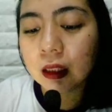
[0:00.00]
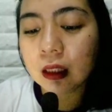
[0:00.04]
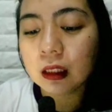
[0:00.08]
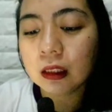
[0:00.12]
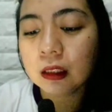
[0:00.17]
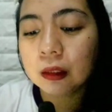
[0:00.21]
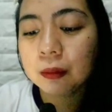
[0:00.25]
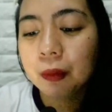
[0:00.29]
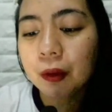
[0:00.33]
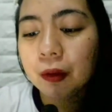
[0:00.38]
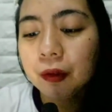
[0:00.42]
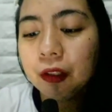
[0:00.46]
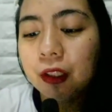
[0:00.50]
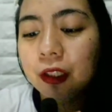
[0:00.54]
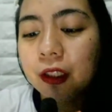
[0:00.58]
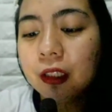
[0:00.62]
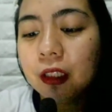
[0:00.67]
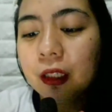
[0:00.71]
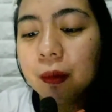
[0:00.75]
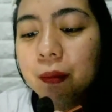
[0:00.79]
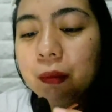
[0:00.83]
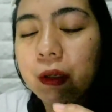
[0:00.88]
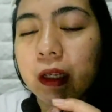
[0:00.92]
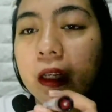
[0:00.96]
This powder
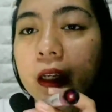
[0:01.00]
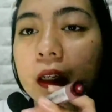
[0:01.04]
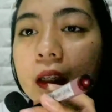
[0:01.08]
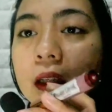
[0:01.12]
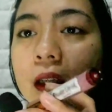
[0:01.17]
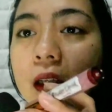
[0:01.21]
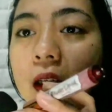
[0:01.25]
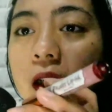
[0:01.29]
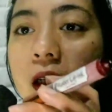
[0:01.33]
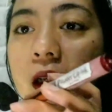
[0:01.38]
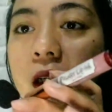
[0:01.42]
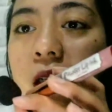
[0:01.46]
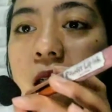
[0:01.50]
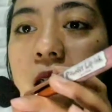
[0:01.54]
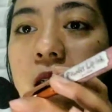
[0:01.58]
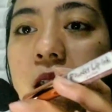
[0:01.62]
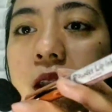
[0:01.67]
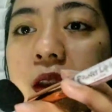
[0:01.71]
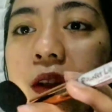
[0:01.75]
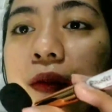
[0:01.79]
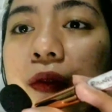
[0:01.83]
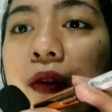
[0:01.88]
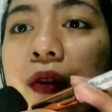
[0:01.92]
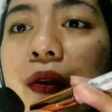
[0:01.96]
lip ink
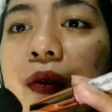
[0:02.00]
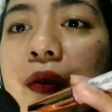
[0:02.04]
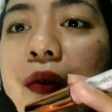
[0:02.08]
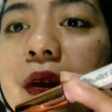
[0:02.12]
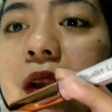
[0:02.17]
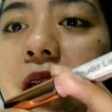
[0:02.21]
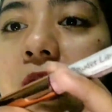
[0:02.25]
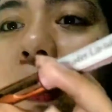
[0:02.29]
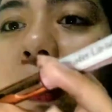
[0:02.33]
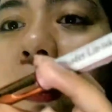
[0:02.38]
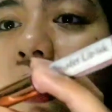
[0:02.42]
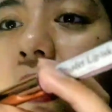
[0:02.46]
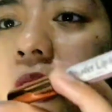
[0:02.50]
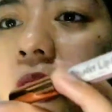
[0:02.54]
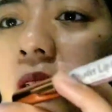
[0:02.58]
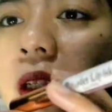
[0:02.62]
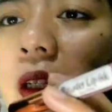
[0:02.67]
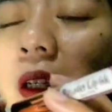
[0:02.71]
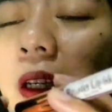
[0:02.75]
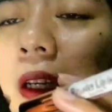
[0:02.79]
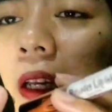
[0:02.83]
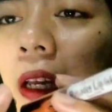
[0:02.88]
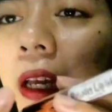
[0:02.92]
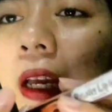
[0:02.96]
is for only
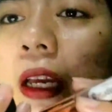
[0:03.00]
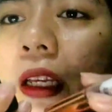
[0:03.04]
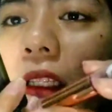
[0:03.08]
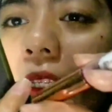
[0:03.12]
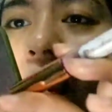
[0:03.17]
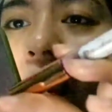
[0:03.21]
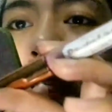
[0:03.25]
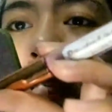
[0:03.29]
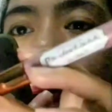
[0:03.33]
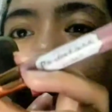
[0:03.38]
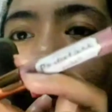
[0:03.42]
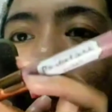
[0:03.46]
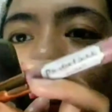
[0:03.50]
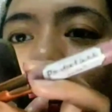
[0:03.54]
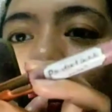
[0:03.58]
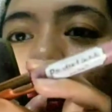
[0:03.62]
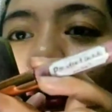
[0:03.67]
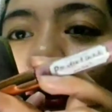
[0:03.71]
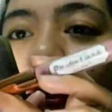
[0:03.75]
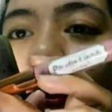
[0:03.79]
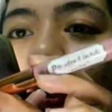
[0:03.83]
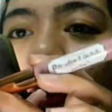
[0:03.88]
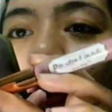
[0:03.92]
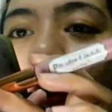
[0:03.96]
89
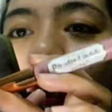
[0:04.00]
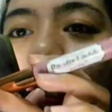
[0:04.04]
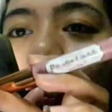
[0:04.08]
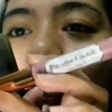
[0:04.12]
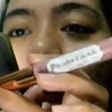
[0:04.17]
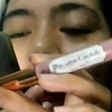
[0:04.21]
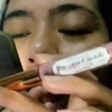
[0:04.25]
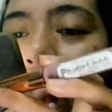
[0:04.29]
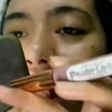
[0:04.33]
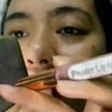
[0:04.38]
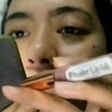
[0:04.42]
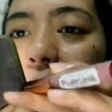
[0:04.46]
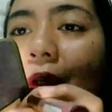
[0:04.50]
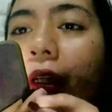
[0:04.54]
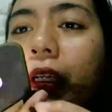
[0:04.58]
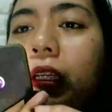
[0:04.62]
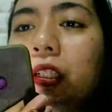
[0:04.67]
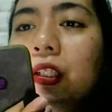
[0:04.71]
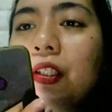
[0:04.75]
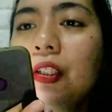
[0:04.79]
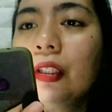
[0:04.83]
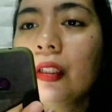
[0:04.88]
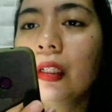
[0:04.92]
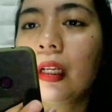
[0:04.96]
pesos per
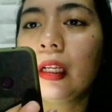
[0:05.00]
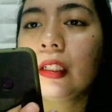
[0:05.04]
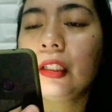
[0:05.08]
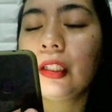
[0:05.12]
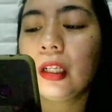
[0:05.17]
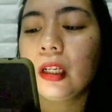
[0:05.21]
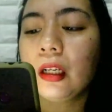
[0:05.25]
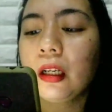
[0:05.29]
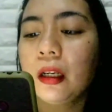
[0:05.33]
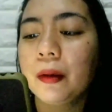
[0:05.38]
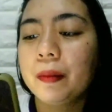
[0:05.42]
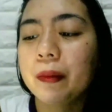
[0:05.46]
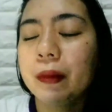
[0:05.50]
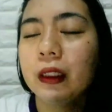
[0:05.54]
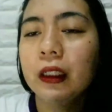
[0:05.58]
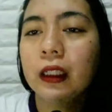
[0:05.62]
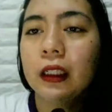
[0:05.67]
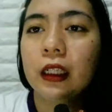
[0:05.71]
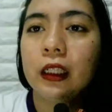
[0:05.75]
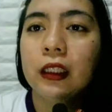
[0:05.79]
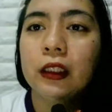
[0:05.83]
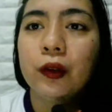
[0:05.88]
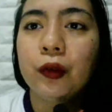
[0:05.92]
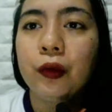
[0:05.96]
SRP. Tsaka
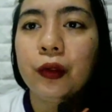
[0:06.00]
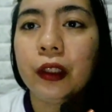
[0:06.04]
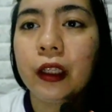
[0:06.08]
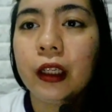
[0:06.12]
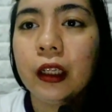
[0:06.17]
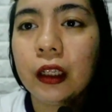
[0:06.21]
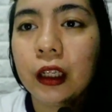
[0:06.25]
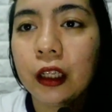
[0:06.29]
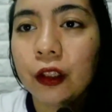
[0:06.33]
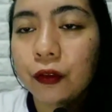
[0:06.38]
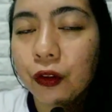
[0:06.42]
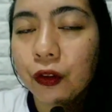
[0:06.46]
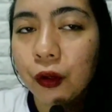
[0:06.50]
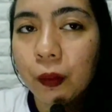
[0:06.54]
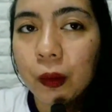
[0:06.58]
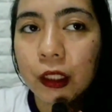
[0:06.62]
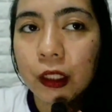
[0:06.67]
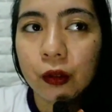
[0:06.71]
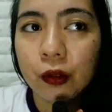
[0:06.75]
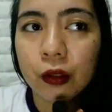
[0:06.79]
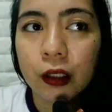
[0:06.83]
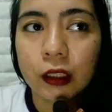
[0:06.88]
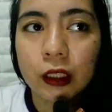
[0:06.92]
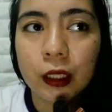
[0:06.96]
pala guys, onting
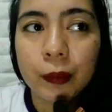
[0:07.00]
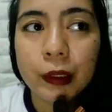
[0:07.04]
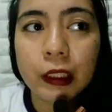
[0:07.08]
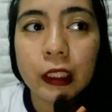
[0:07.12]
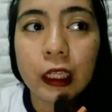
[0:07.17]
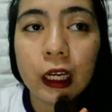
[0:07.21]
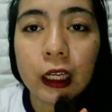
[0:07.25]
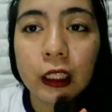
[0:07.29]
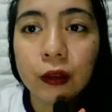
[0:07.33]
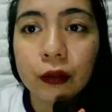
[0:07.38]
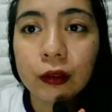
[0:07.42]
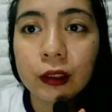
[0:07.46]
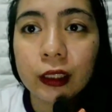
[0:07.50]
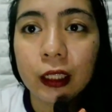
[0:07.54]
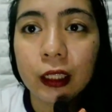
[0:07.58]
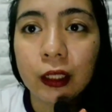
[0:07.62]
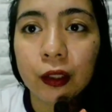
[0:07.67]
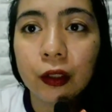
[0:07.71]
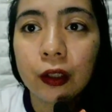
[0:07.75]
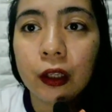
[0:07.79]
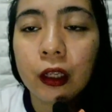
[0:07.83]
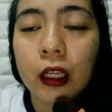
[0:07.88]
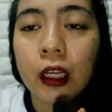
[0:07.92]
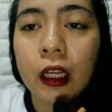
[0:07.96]
information na sabi sa akin ng
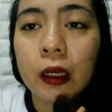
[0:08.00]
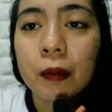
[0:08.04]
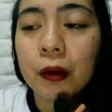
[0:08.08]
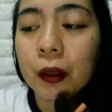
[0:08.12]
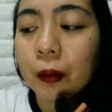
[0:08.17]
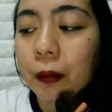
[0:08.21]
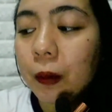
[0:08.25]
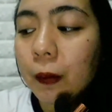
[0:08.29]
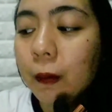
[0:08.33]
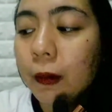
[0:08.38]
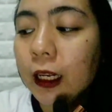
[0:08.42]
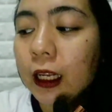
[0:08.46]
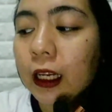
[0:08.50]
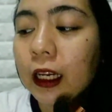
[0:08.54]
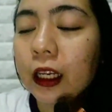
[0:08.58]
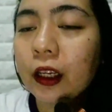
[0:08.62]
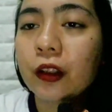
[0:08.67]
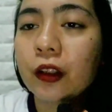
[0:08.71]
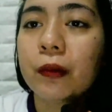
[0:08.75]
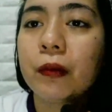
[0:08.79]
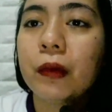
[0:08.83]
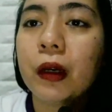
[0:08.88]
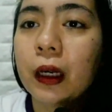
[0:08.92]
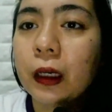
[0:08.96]
seller, magbibili
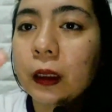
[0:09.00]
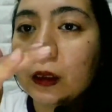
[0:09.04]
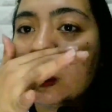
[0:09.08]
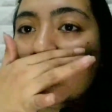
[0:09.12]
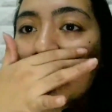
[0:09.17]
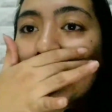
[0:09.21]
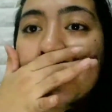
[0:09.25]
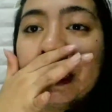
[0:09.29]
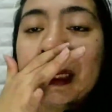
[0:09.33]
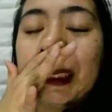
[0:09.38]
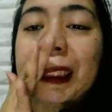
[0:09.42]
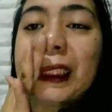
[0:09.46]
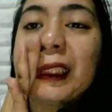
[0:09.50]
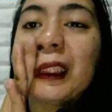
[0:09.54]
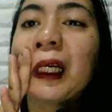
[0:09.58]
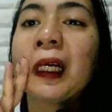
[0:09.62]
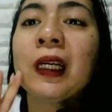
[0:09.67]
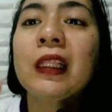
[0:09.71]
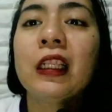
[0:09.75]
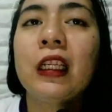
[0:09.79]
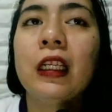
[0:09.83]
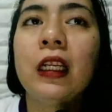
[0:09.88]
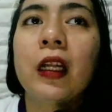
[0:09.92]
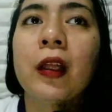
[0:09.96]
kayo ng mga lipstick
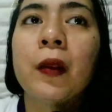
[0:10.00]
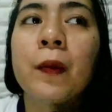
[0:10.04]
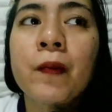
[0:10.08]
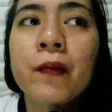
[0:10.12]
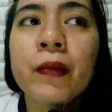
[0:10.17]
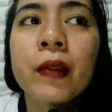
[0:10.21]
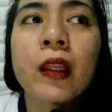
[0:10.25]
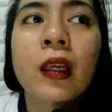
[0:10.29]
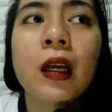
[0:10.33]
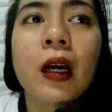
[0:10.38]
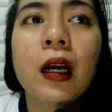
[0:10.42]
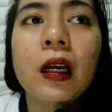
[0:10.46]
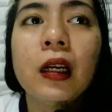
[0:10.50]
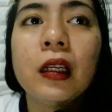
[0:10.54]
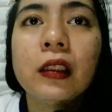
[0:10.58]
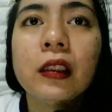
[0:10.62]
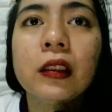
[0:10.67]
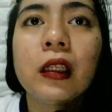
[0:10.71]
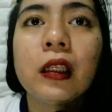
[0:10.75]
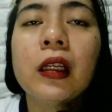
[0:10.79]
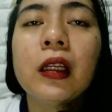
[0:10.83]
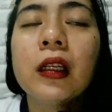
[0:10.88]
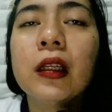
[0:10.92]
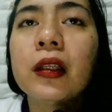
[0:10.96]
sa kanila.
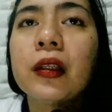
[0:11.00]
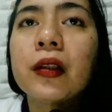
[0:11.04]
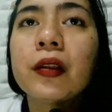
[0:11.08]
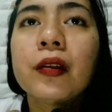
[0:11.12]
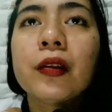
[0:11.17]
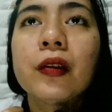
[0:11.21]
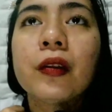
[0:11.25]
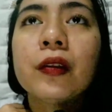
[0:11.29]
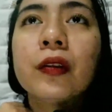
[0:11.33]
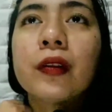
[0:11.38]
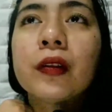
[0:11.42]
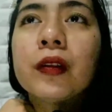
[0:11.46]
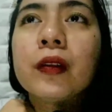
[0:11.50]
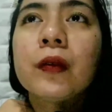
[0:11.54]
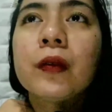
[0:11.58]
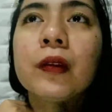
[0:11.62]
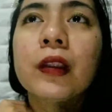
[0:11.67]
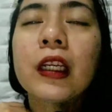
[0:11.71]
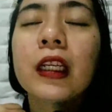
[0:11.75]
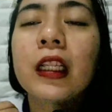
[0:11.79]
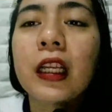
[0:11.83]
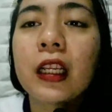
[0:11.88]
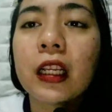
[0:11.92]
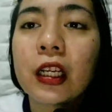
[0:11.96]
Ang, ang
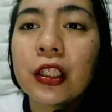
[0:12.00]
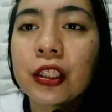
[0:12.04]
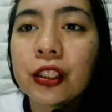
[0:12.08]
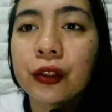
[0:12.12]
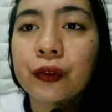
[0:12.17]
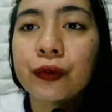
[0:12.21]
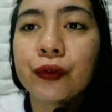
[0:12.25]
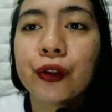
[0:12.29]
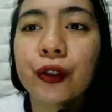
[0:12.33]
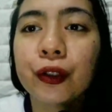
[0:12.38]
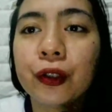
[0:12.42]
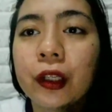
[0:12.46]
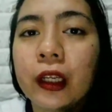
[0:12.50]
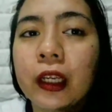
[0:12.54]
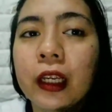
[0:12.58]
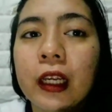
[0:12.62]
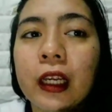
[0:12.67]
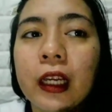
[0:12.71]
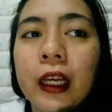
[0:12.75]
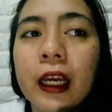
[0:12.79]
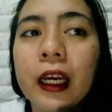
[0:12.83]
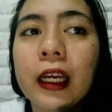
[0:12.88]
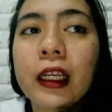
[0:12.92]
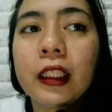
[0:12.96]
naglala siya for
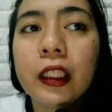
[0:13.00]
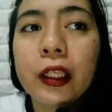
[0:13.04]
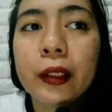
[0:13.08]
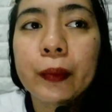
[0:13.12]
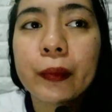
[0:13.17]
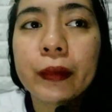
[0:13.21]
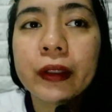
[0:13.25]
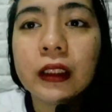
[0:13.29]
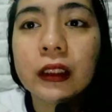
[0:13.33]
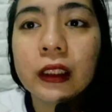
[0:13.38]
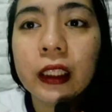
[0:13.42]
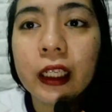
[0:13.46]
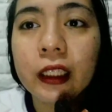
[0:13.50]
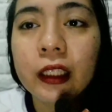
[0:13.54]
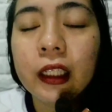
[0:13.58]
18 months.